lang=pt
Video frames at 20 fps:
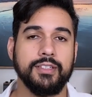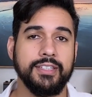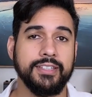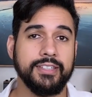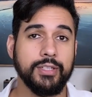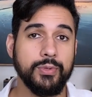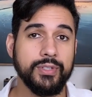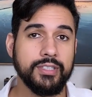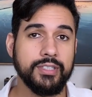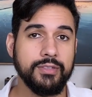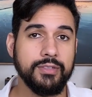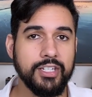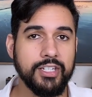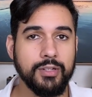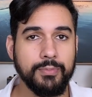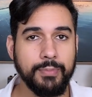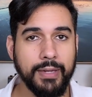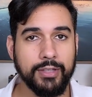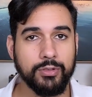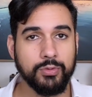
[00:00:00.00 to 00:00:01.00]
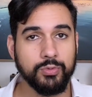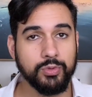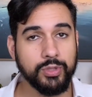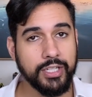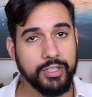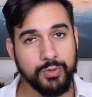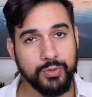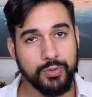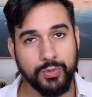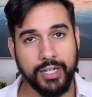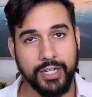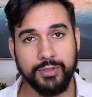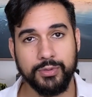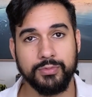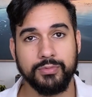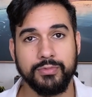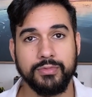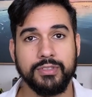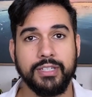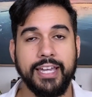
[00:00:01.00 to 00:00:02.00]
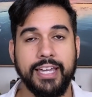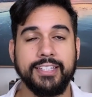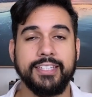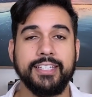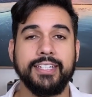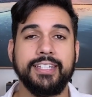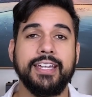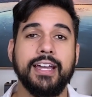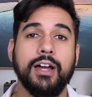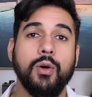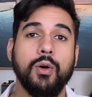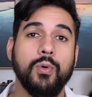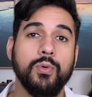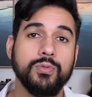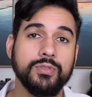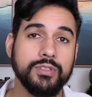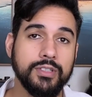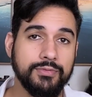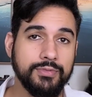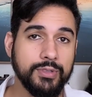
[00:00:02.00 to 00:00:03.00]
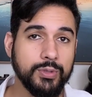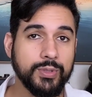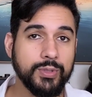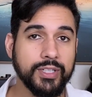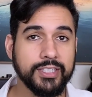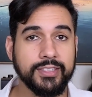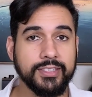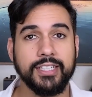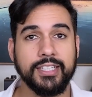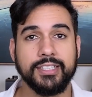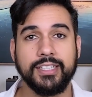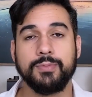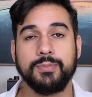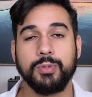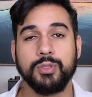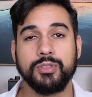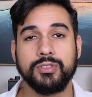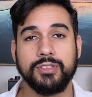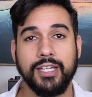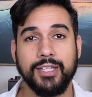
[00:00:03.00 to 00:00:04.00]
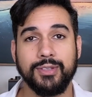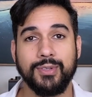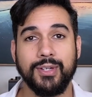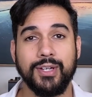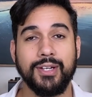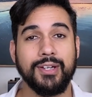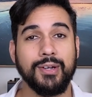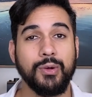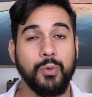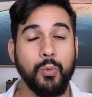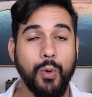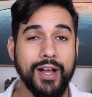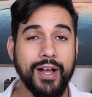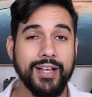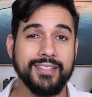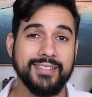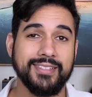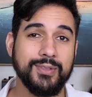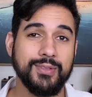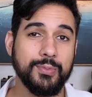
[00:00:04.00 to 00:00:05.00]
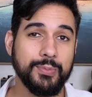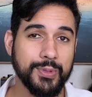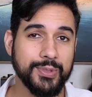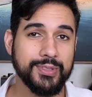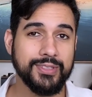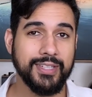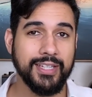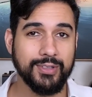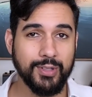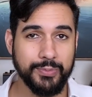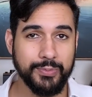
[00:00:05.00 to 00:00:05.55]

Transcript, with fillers: Então, esse investimento durante um ano renderia 11,33%, quase 1% ao